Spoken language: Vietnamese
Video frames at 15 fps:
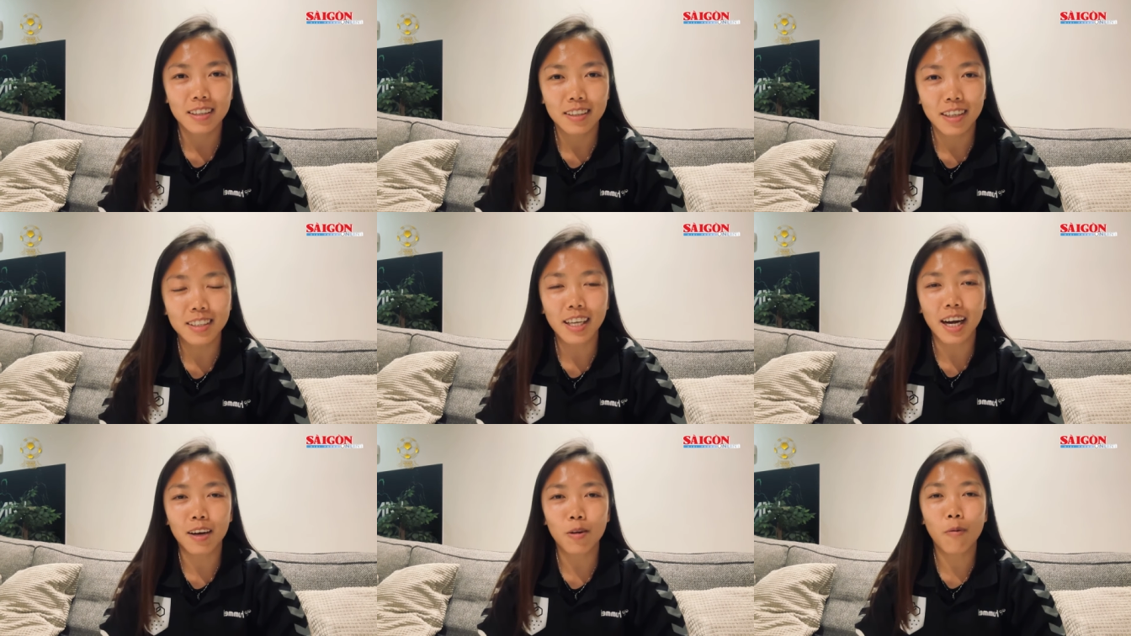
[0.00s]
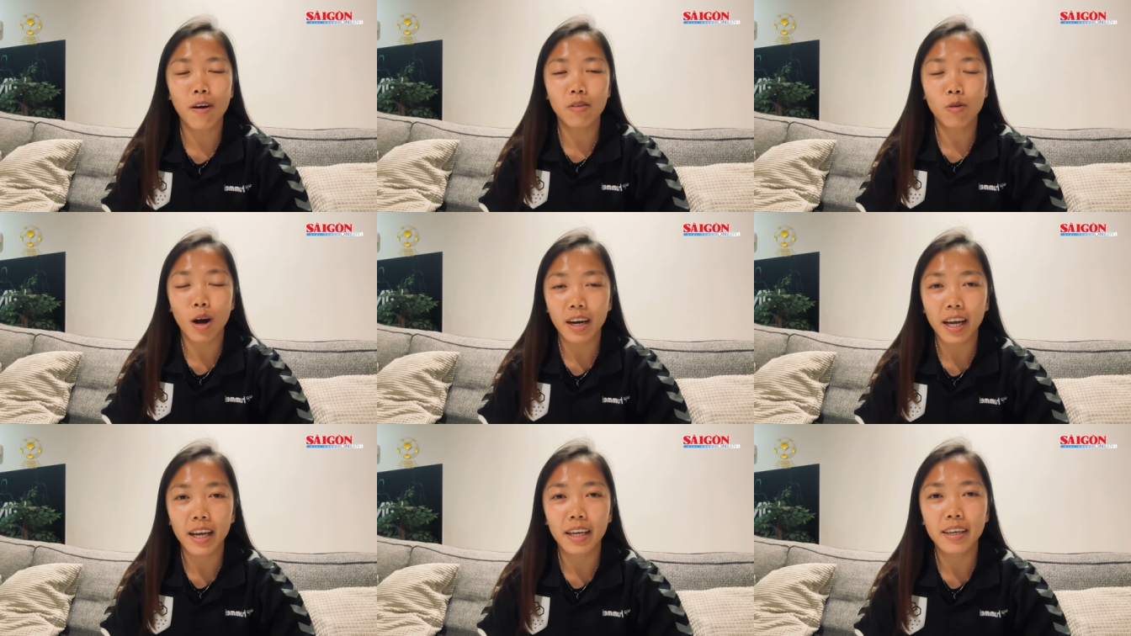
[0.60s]
gửi tặng có phần quà
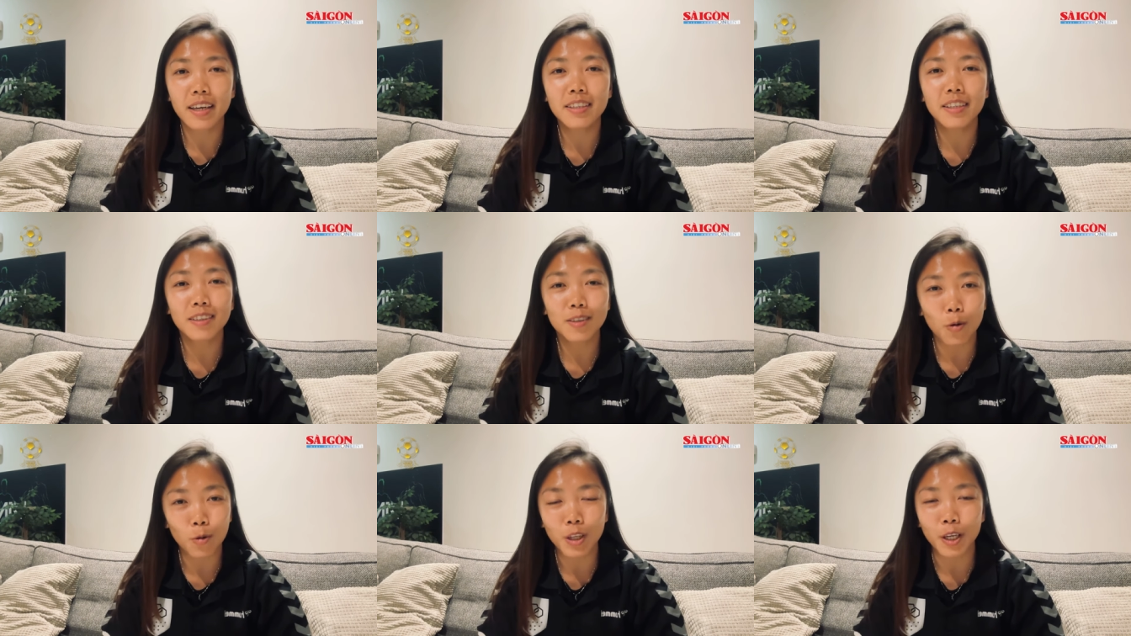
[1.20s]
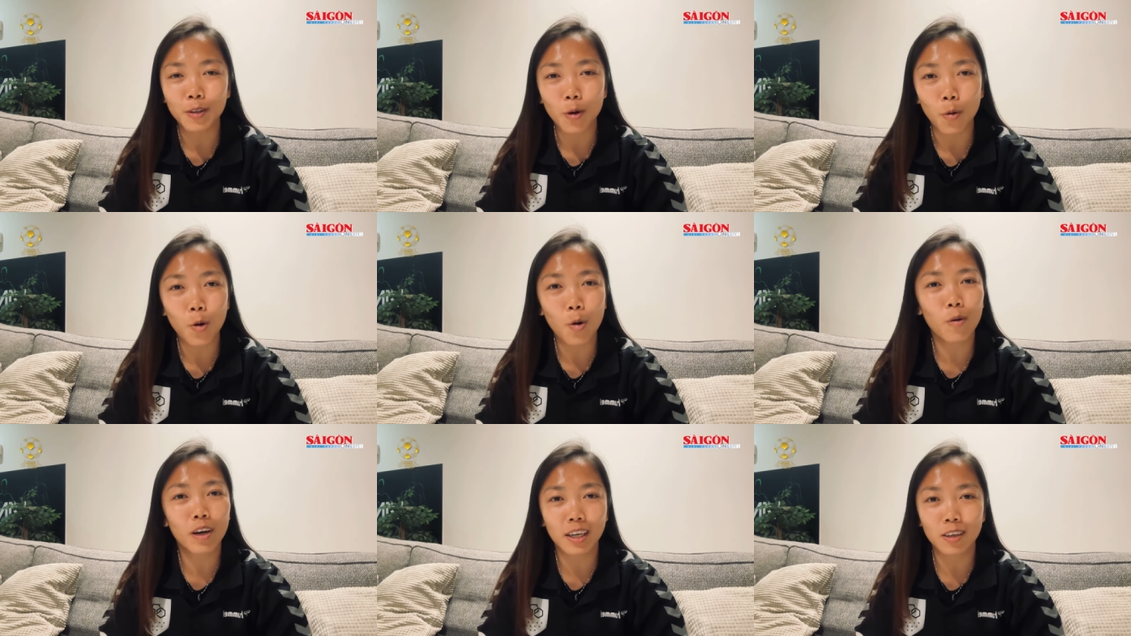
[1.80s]
này đến những cụ tuyển thủ
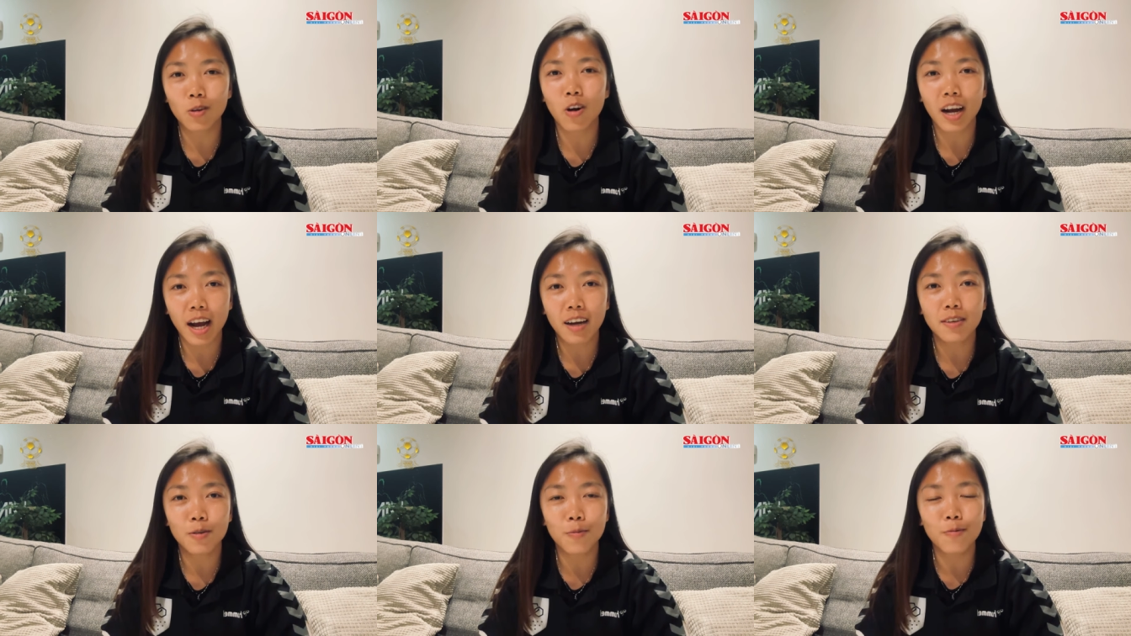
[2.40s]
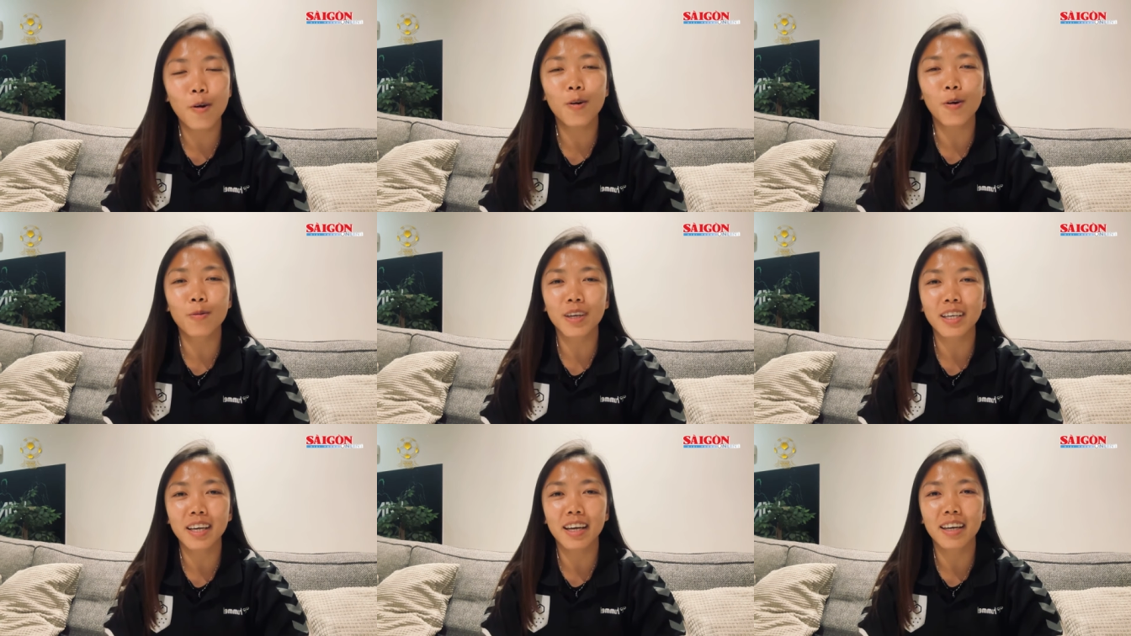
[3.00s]
có hoàn cảnh khó khăn cũng vô cùng
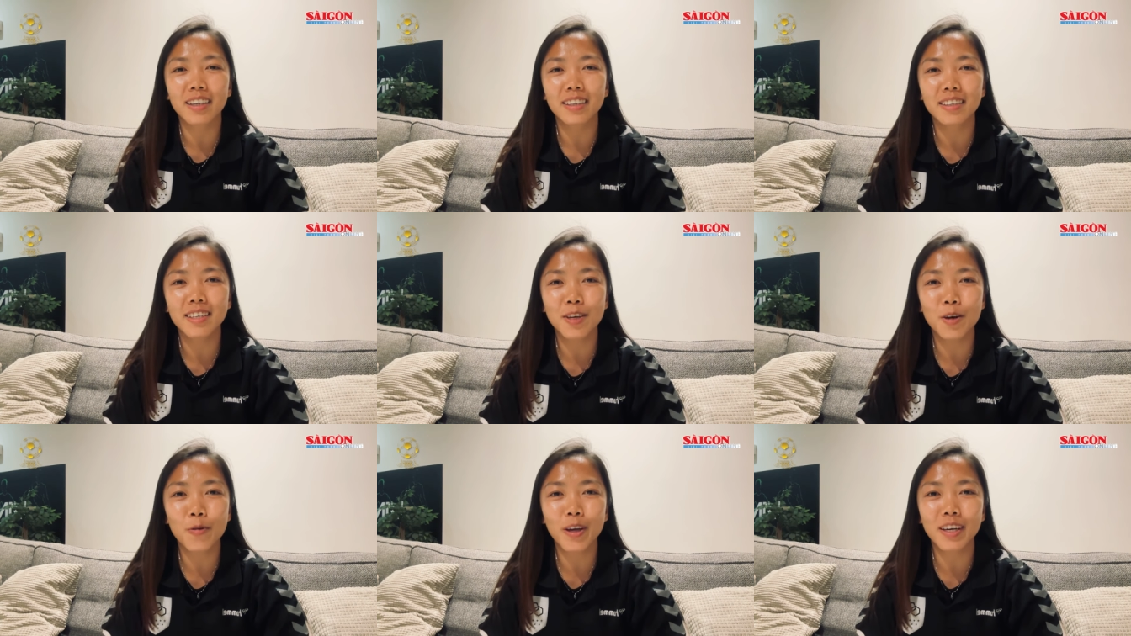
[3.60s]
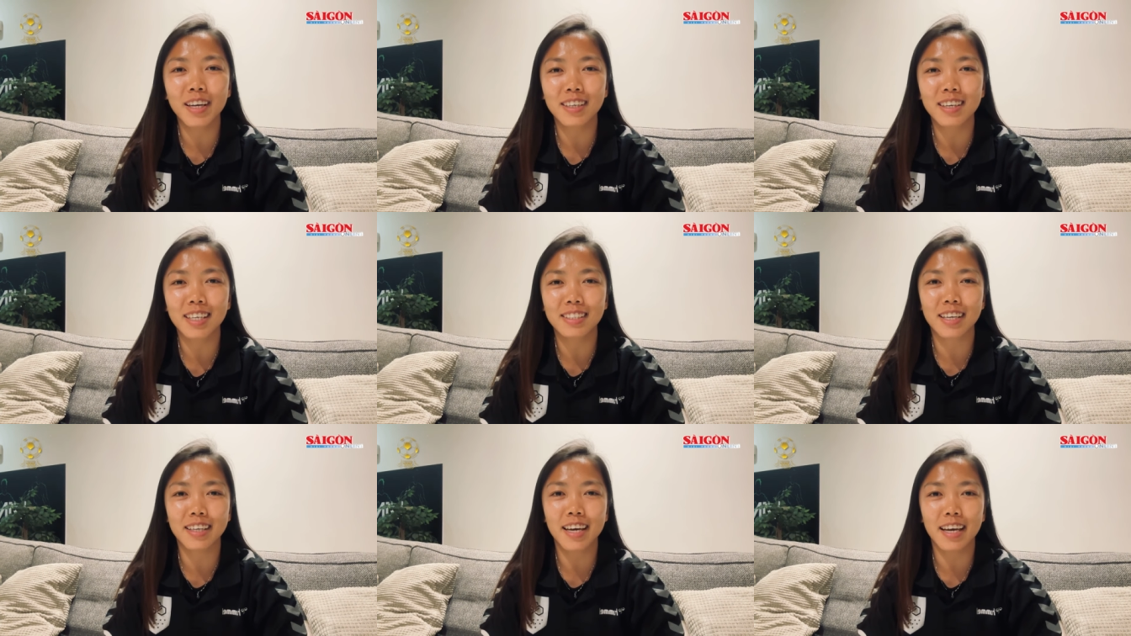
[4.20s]
ý nghĩa nên như quyết định là
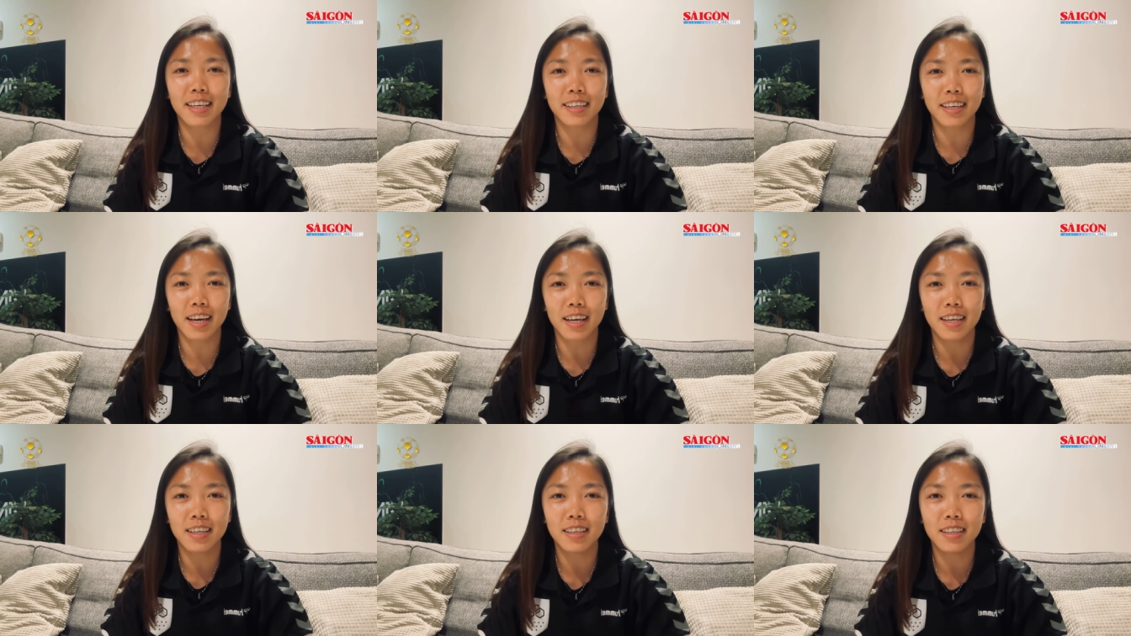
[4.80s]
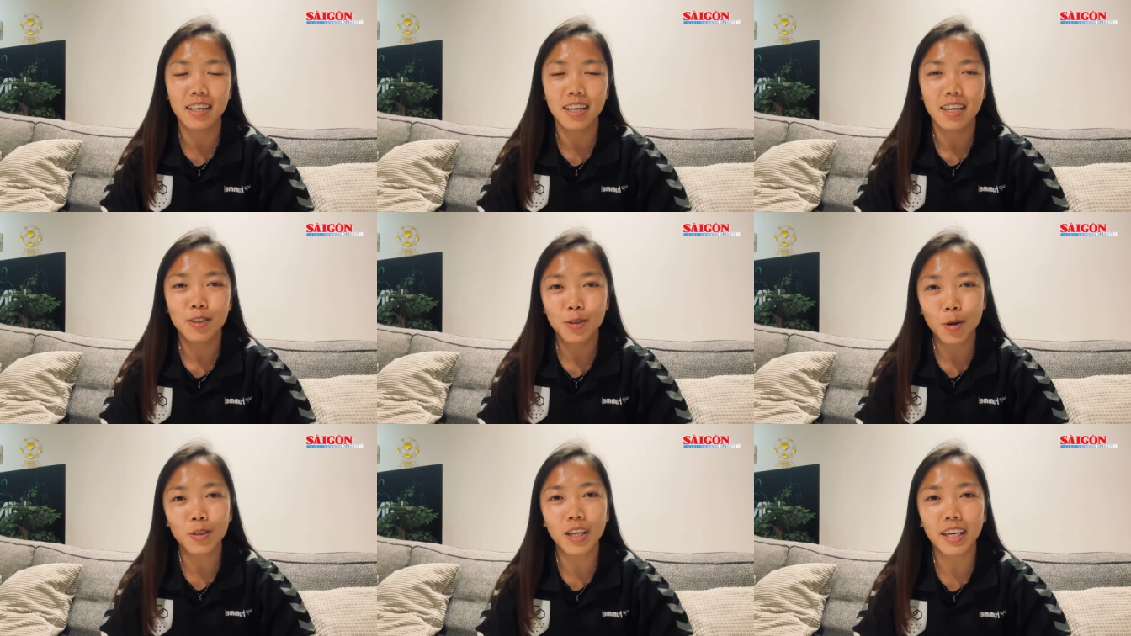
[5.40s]
sẽ dành cái
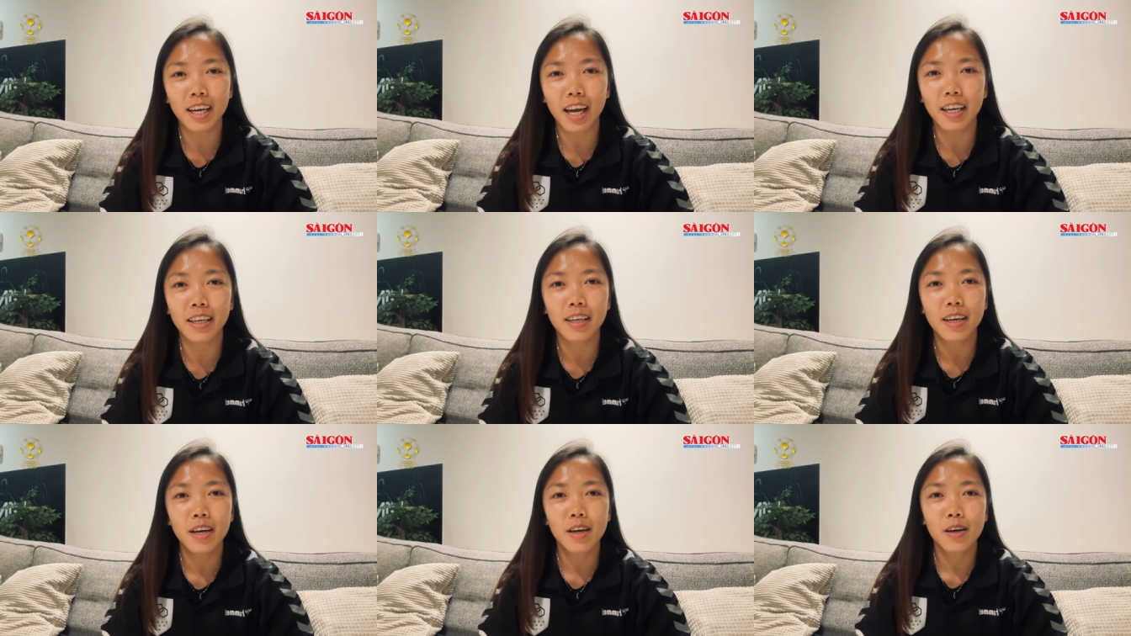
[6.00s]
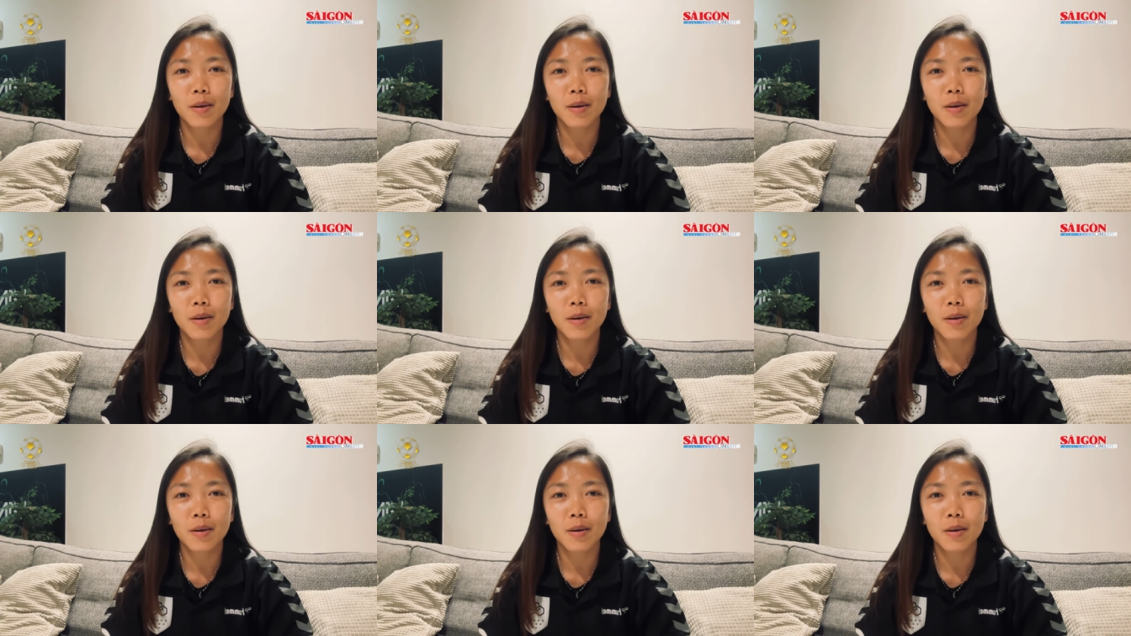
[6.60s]
số tiền này